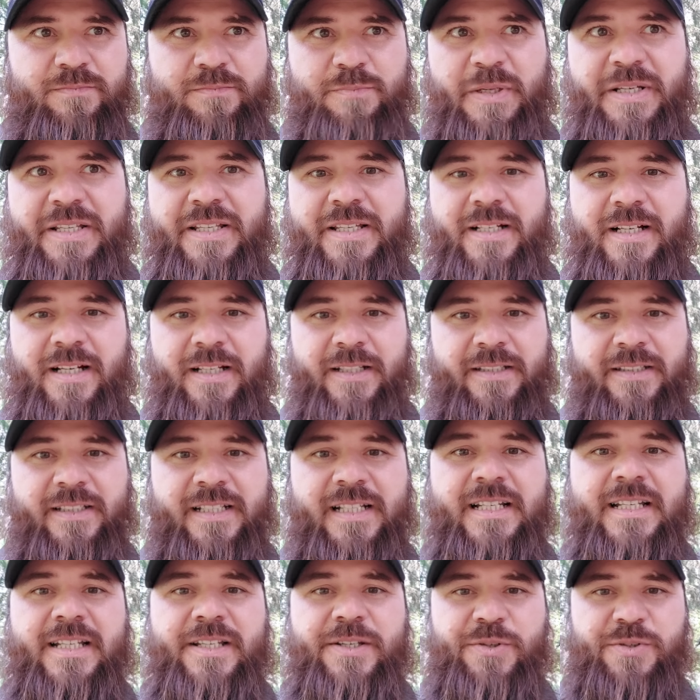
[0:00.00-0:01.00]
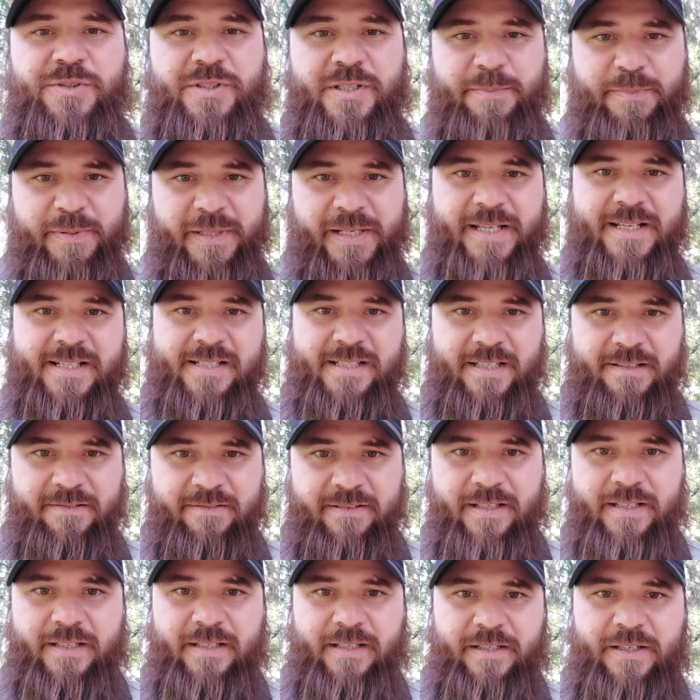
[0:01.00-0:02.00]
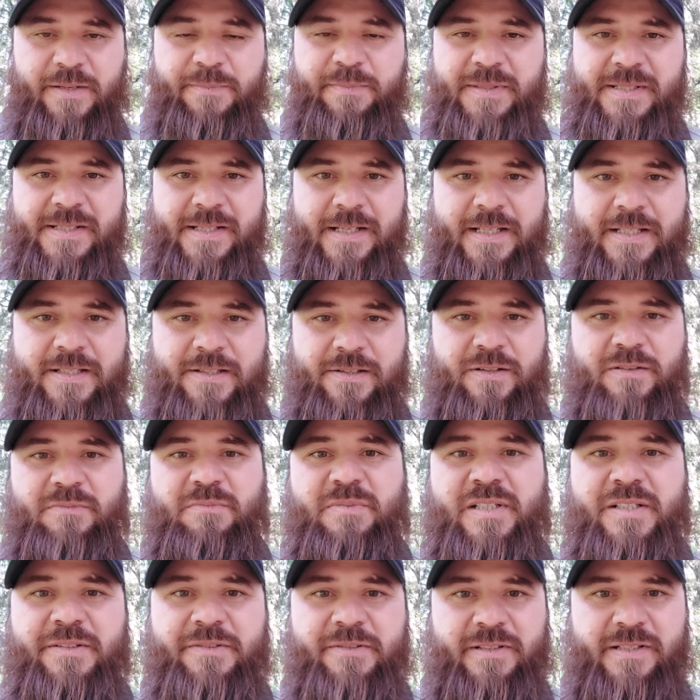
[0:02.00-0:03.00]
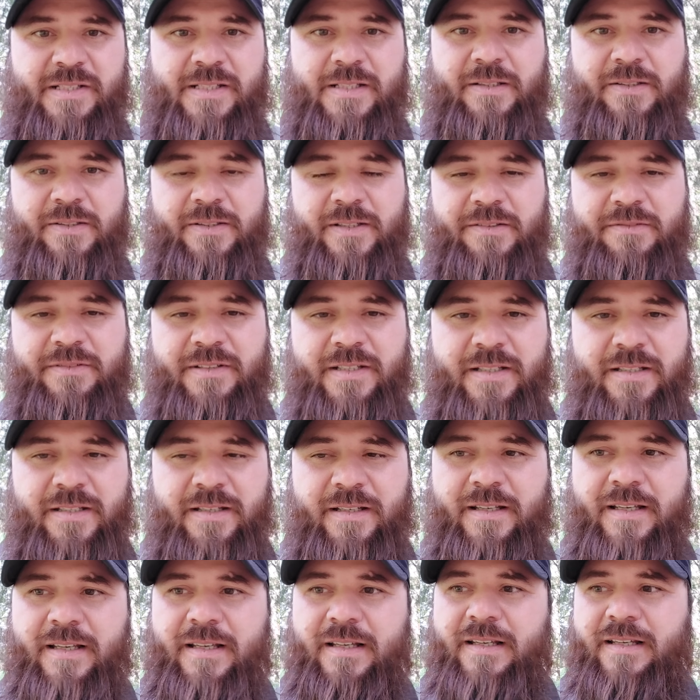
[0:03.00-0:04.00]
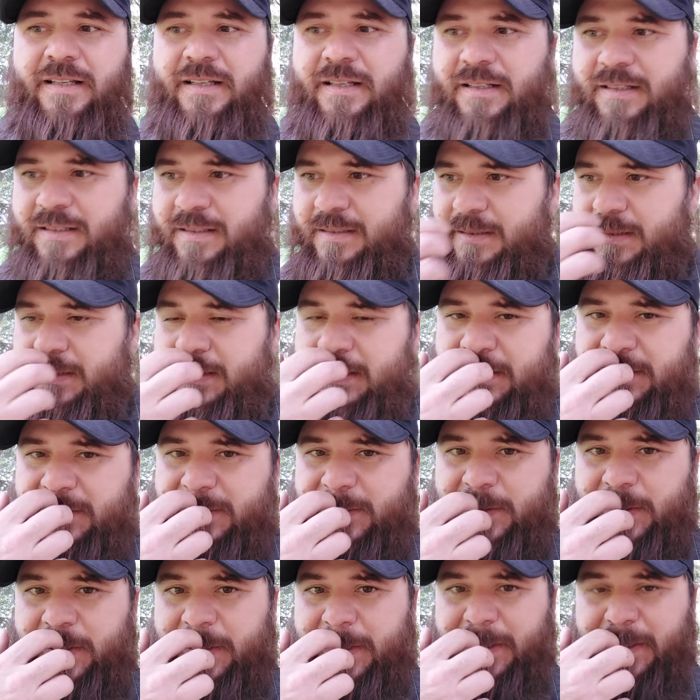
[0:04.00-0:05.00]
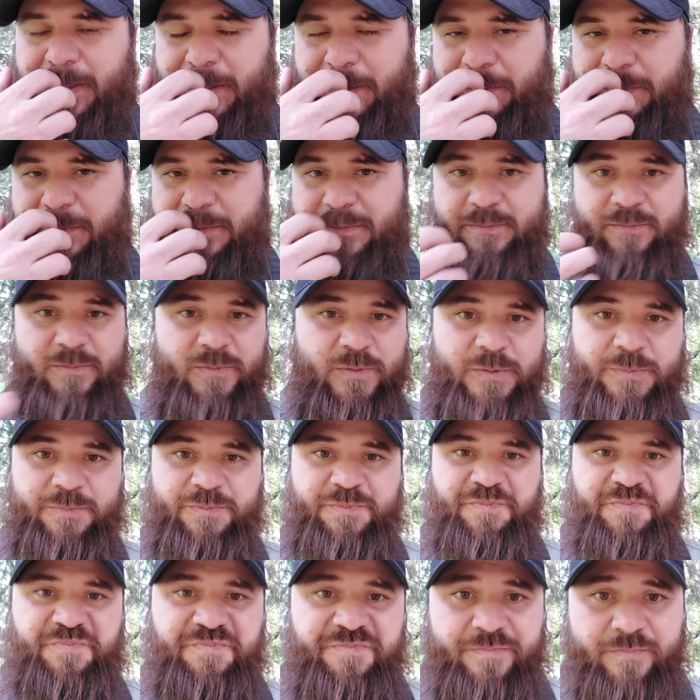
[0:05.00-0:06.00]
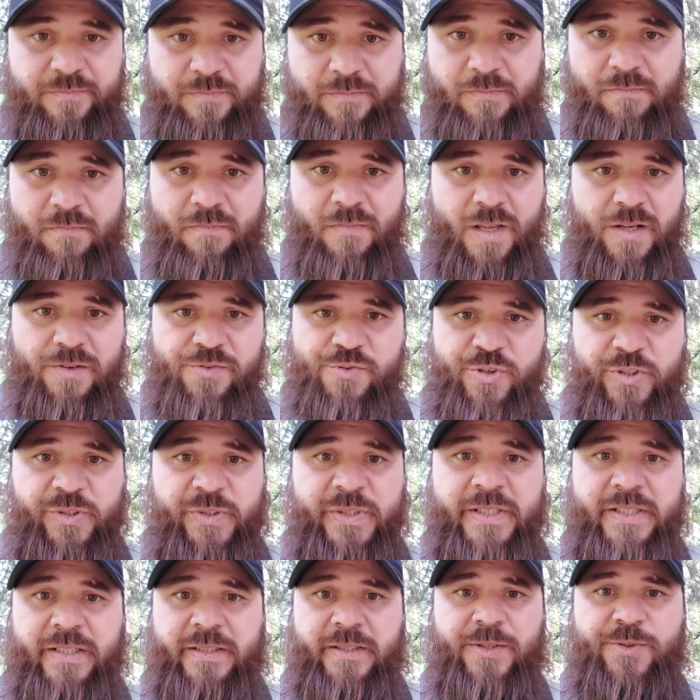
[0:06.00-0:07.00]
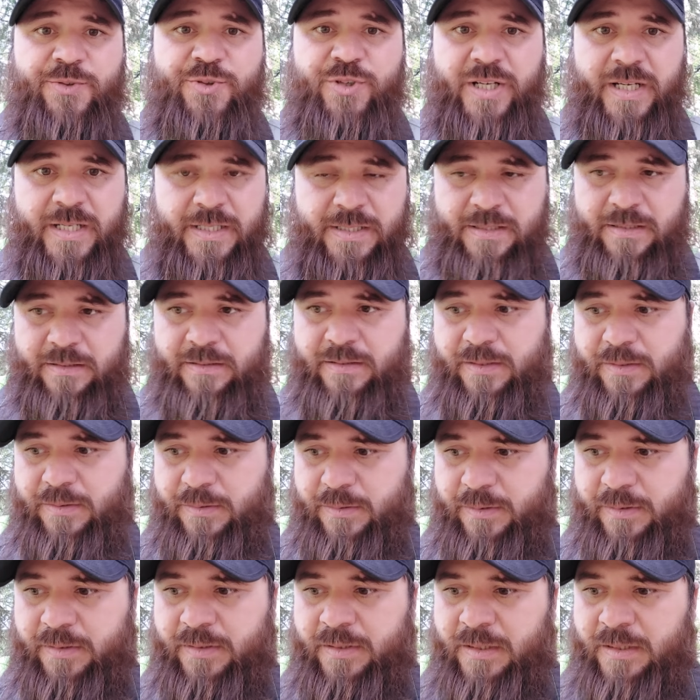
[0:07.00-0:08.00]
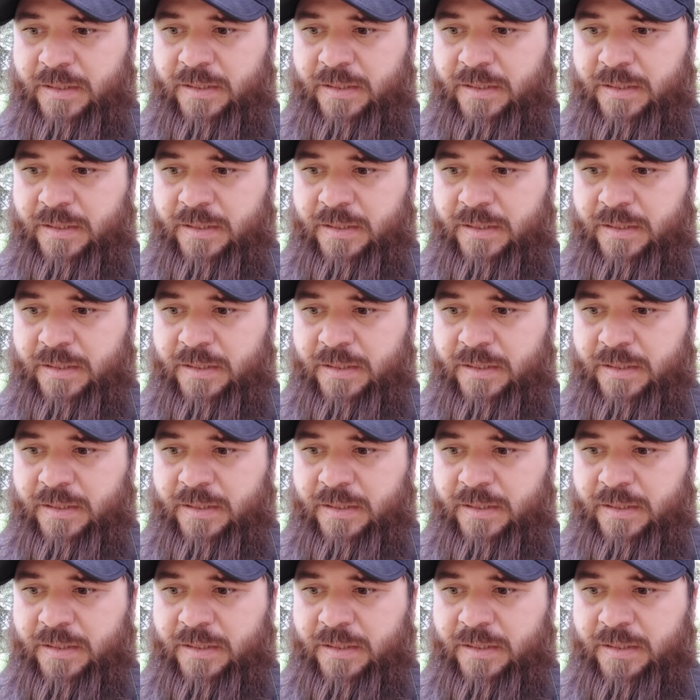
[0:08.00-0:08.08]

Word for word: поехать на линию соприкосновения непосредственно боевых столкновений Э, Украине. Человек отличается такой